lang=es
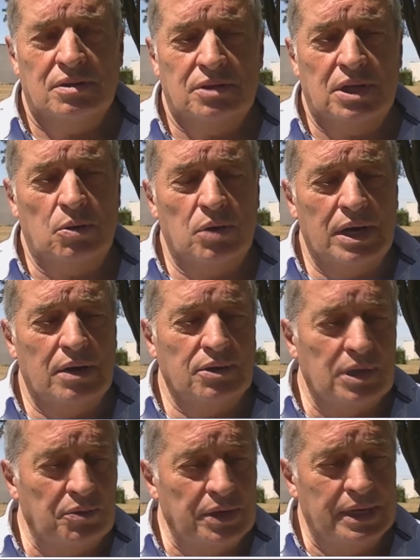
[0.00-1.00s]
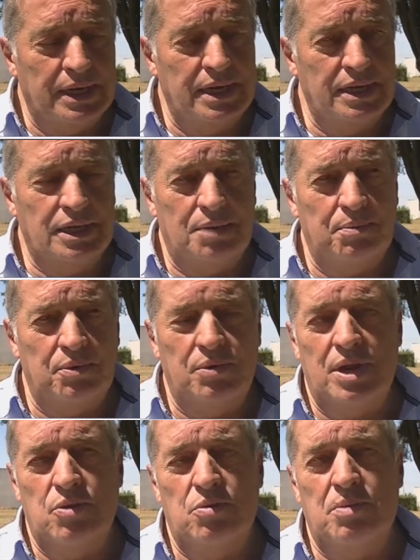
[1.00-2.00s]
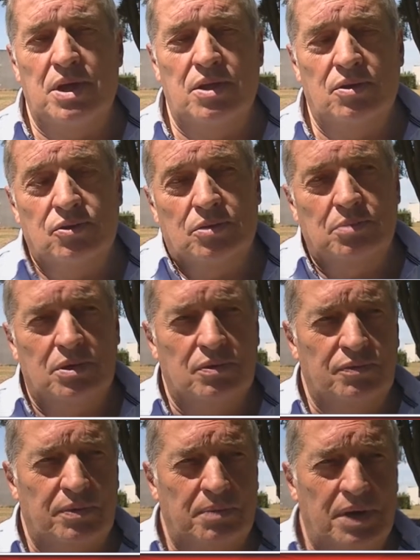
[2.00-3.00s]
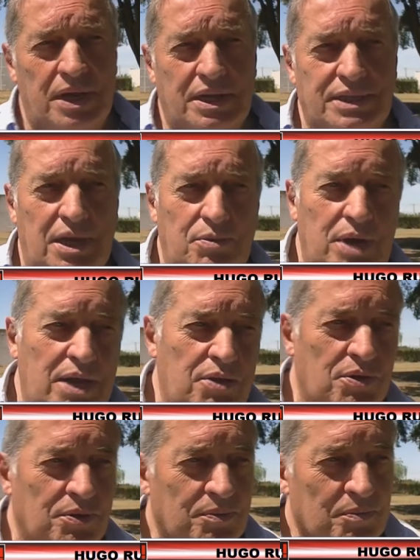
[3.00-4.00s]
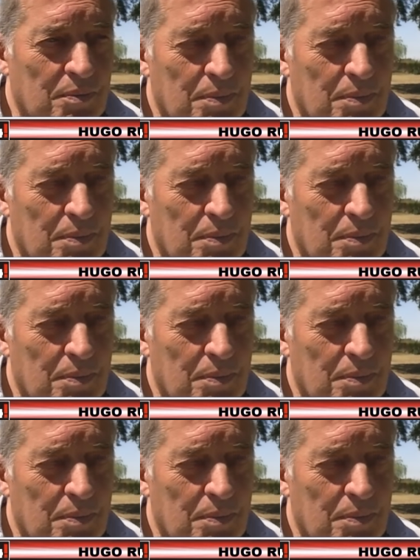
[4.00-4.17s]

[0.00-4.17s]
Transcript: Según, esta gente, por un año y medio. Yo me conformaría que sea un año. Sí,